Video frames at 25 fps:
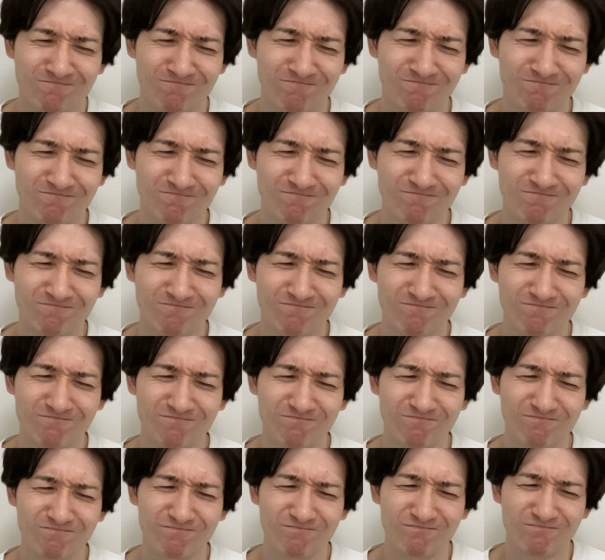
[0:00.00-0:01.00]
うー
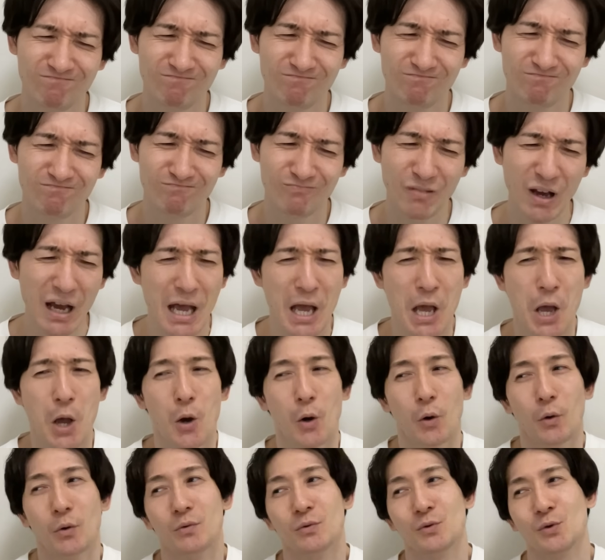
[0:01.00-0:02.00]
んまあ
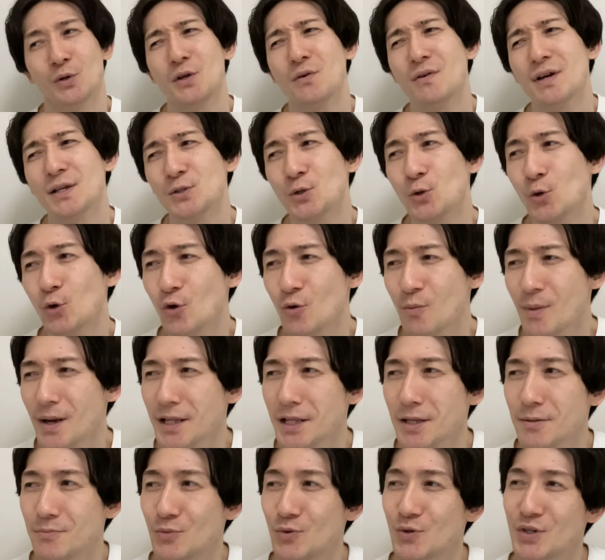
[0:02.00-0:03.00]
俺はそこま
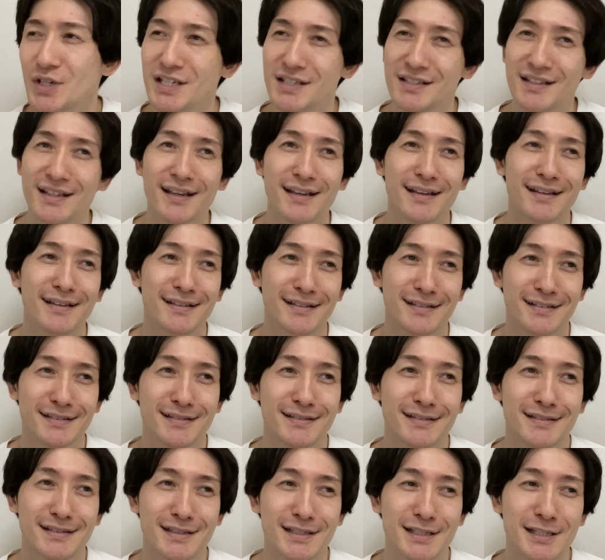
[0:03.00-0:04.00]
で無理し
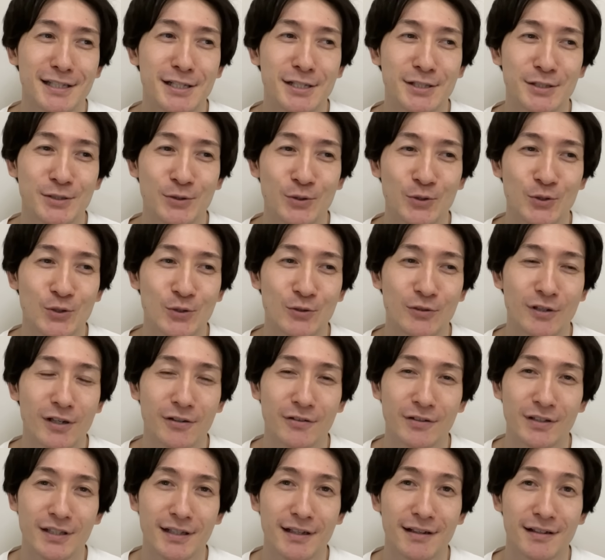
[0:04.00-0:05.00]
て私立の中
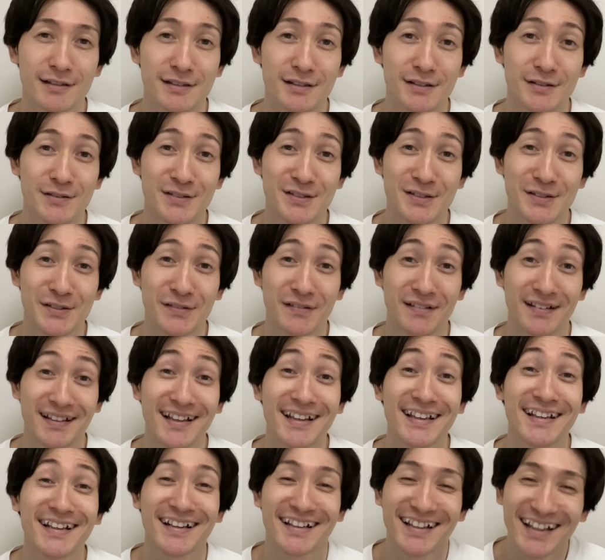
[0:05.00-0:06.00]
学に行かせる必要は
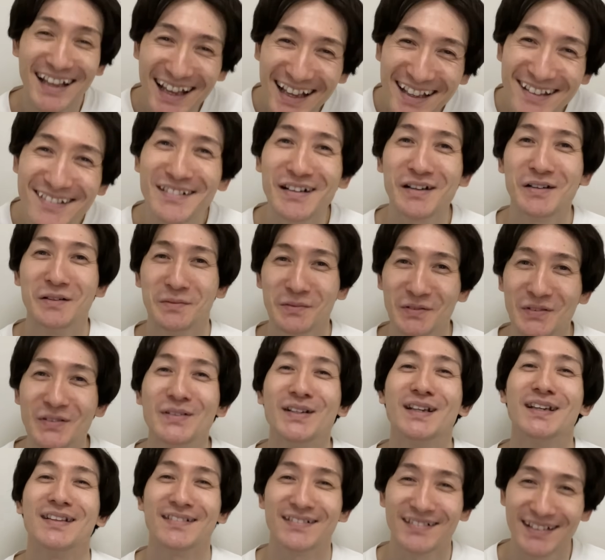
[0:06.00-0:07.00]
ないかなとは
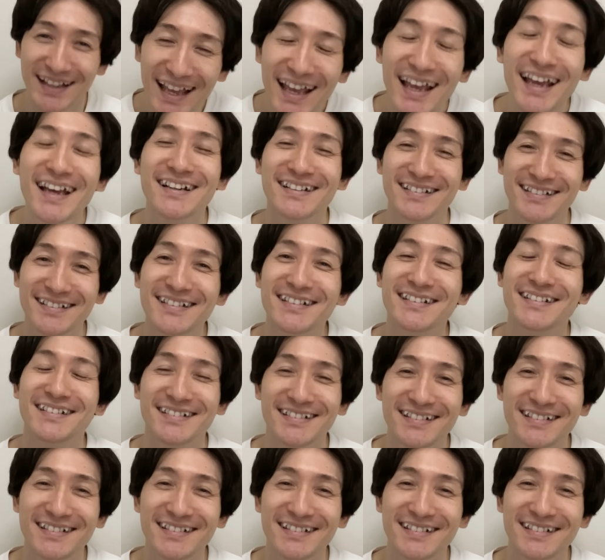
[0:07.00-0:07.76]
思うけどね。うんうんうん。